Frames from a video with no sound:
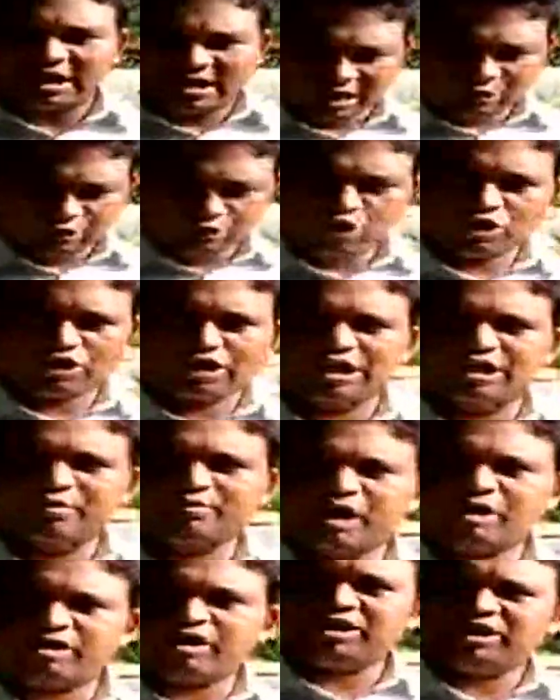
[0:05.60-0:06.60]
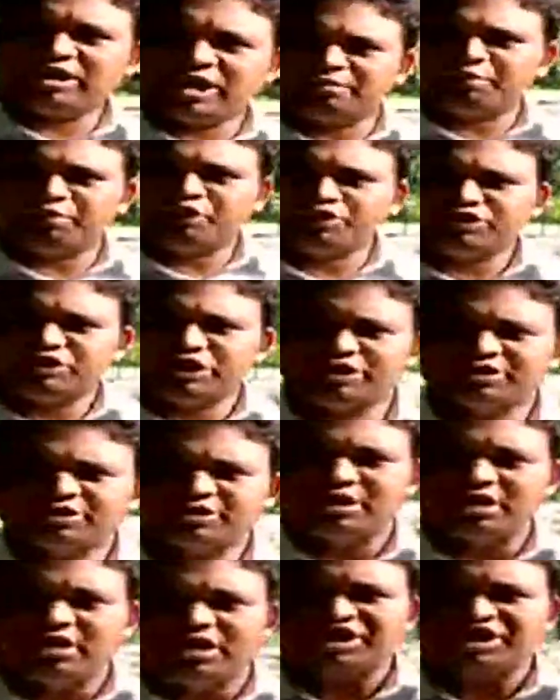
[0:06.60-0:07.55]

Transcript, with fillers: থানার দক্ষিণ বাওয়ালি গ্রাম পঞ্চায়েত